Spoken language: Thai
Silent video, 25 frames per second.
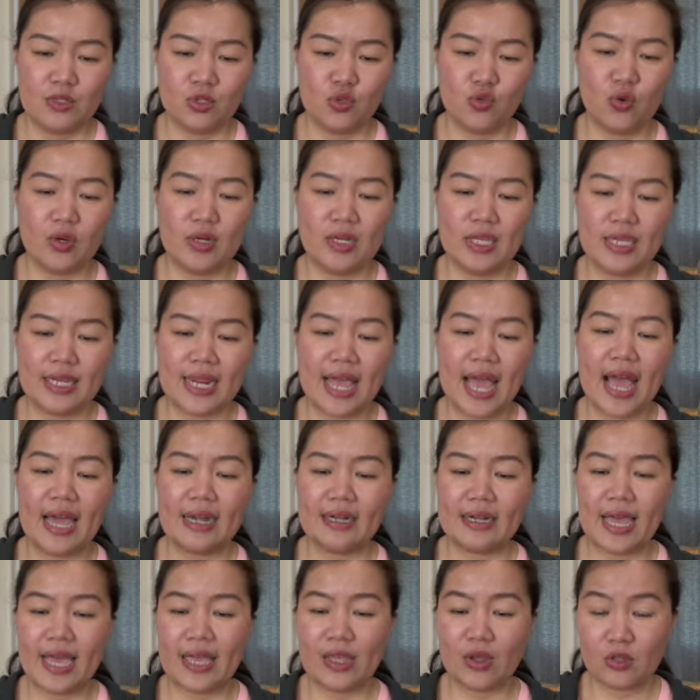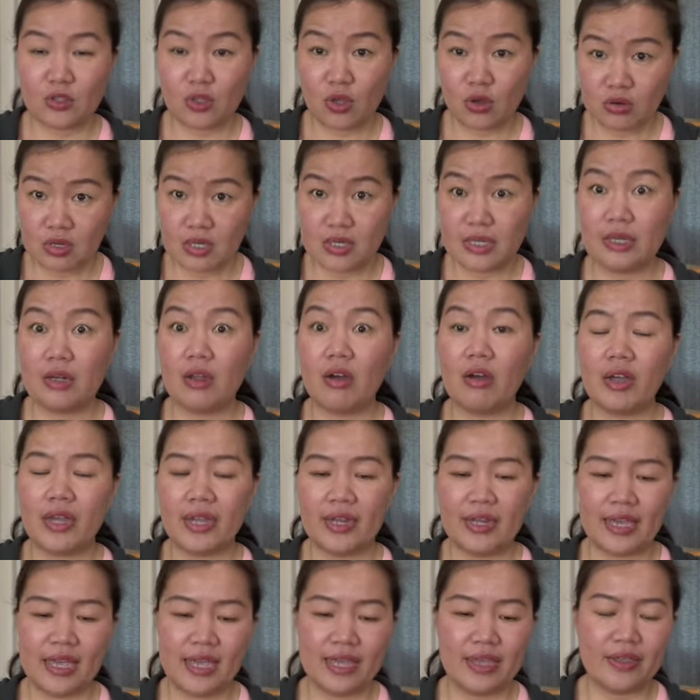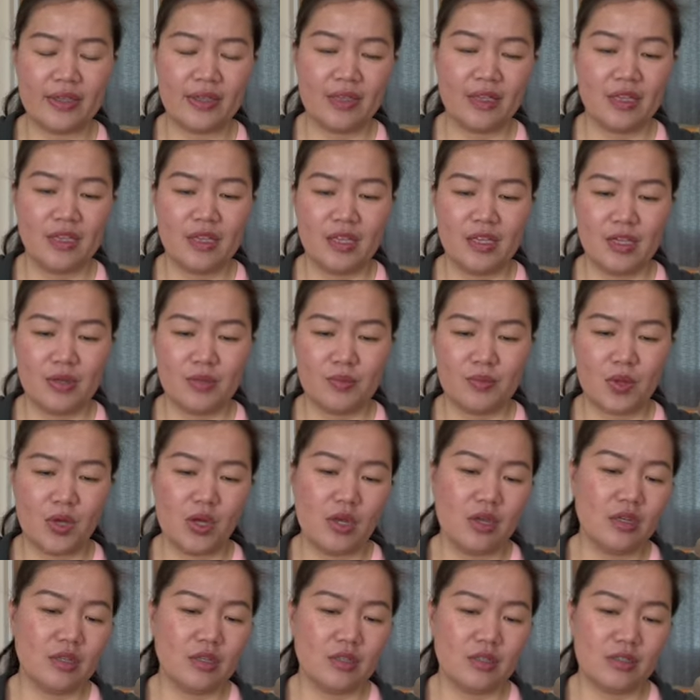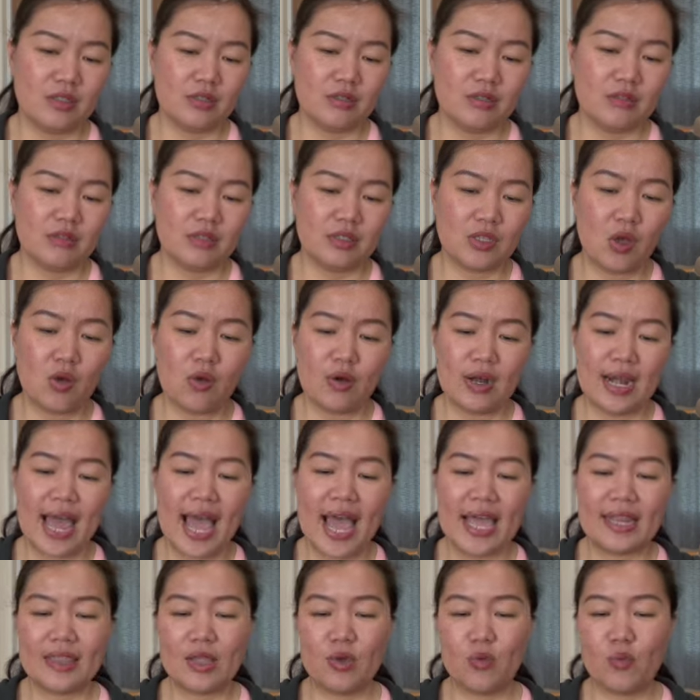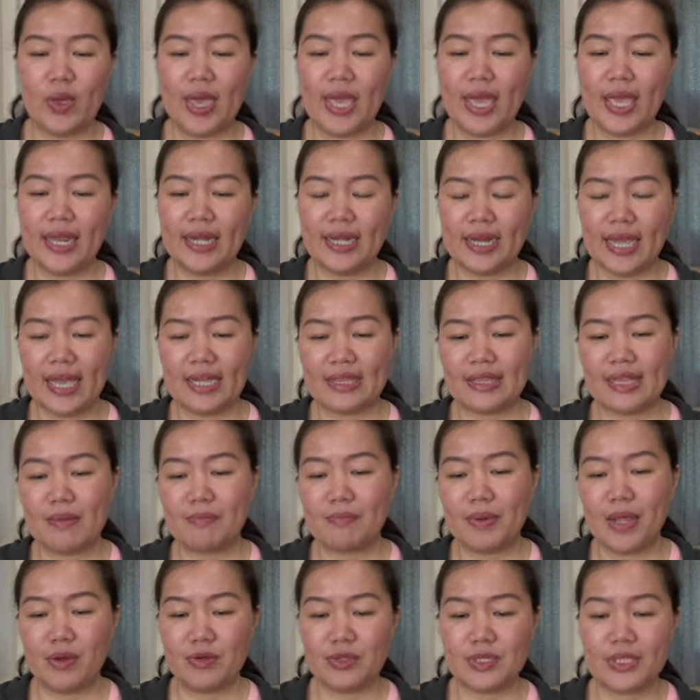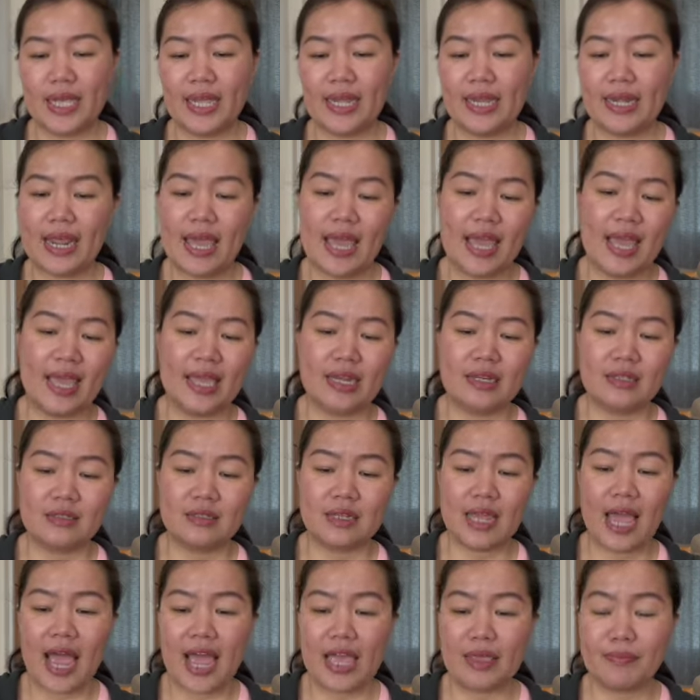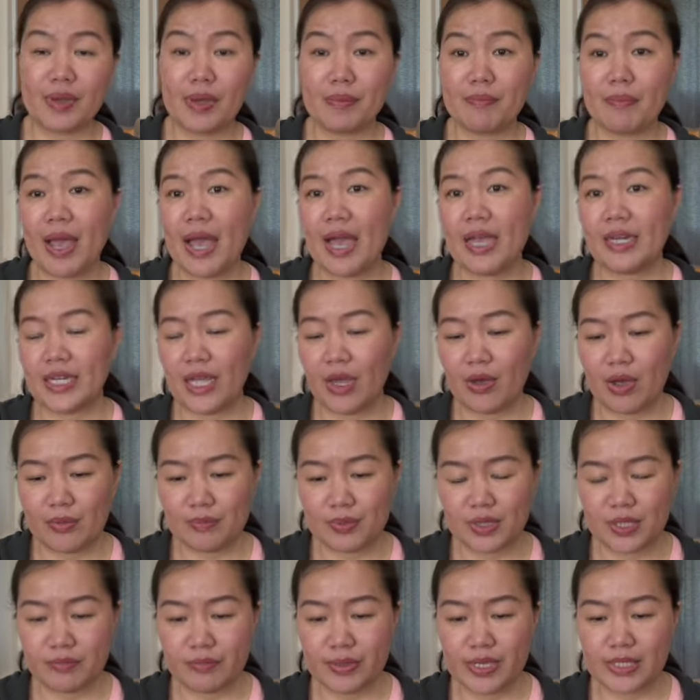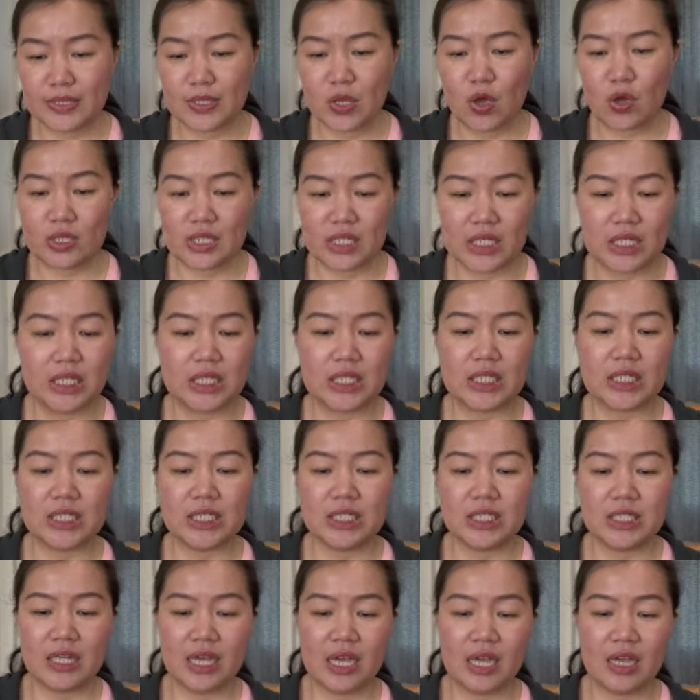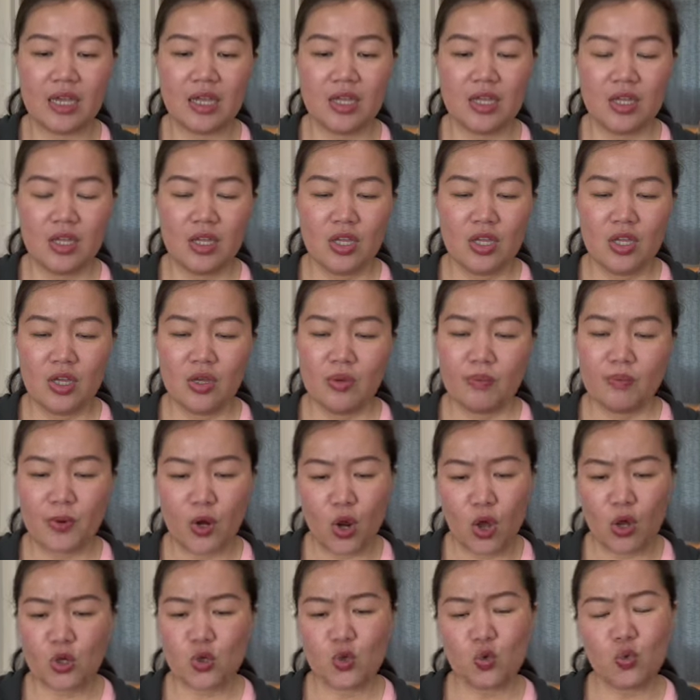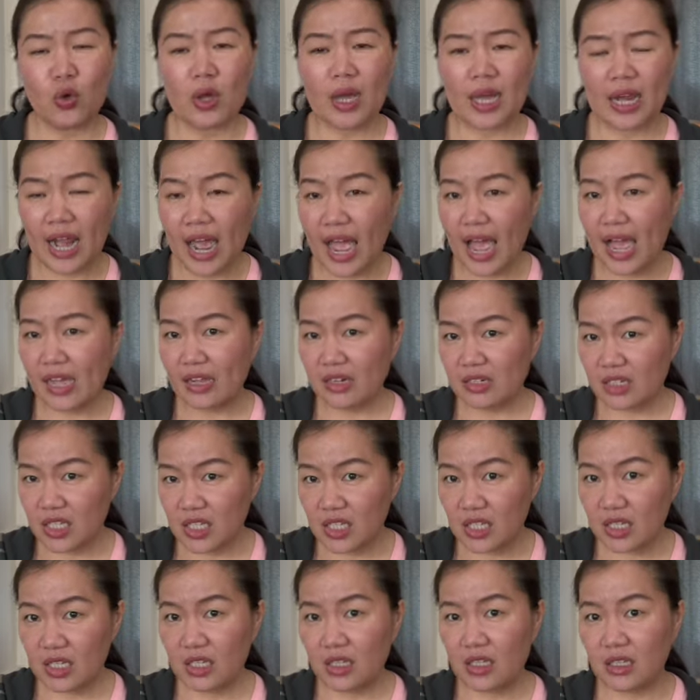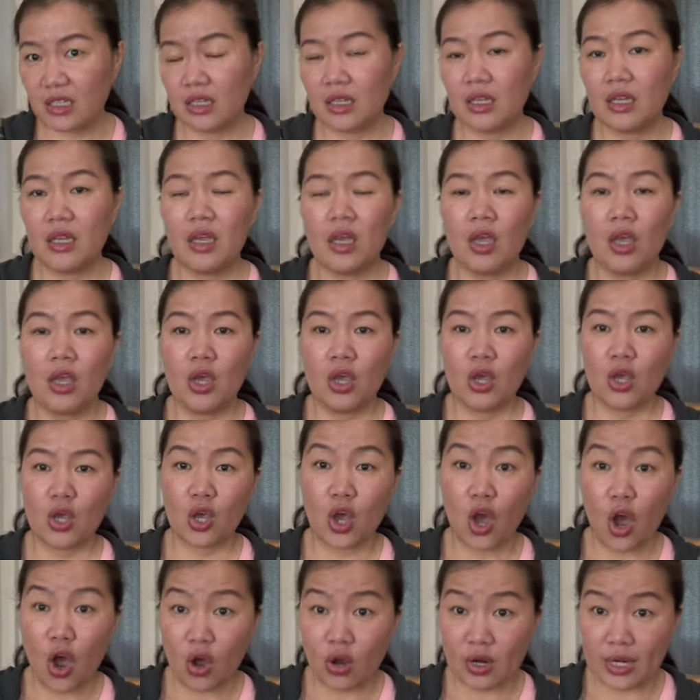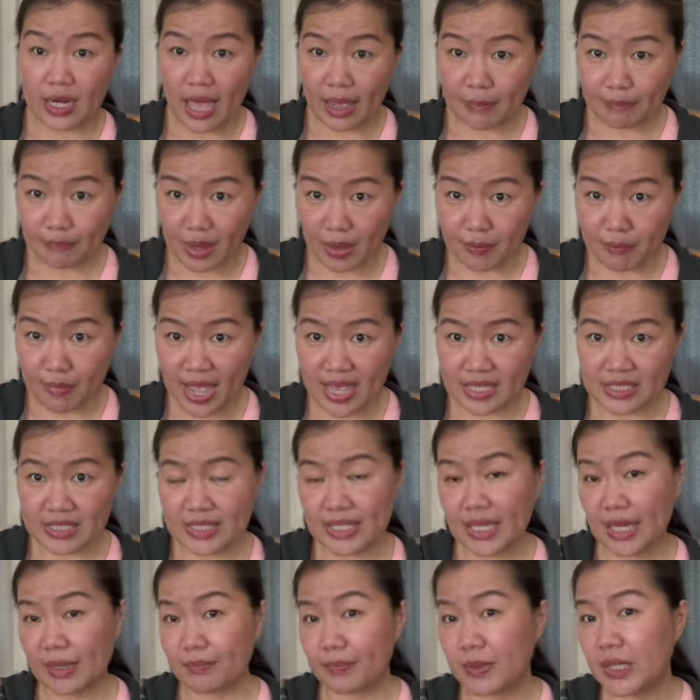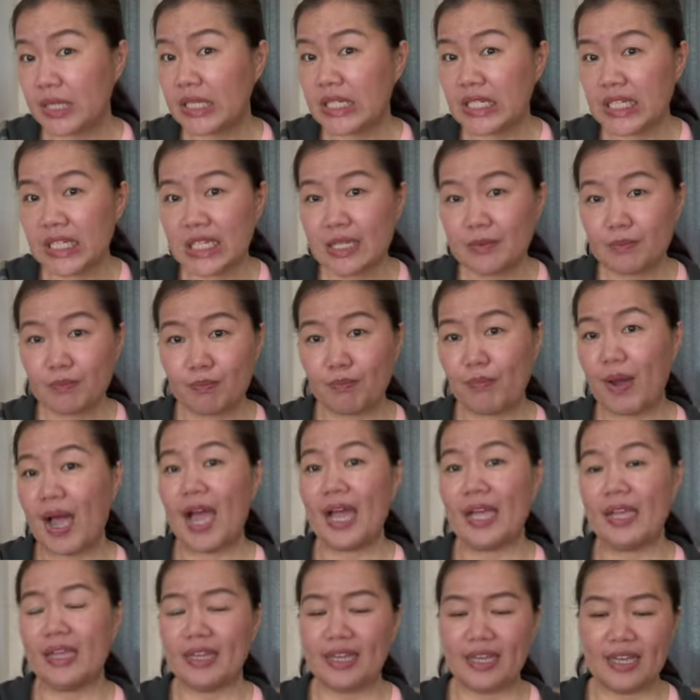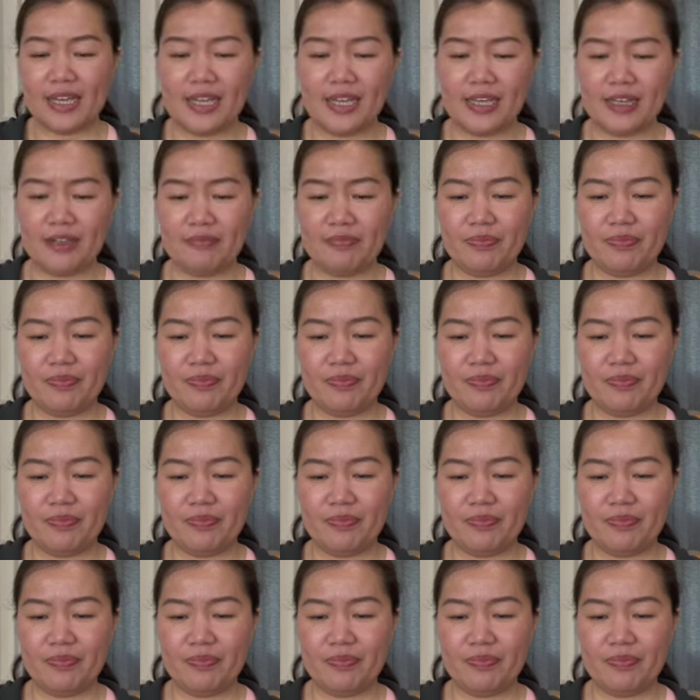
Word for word: ช่วงนี้ทหารไทยก็ต้องเหนื่อยหน่อยนะเพราะต้องลาดตระเวนนะคะตามแนวชายแดนไทยพม่าแถวอำเภอแม่สอดถี่ขึ้นนะคะเพราะทุกครั้งที่กองทัพพม่าเสียพื้นที่ไปนะคะ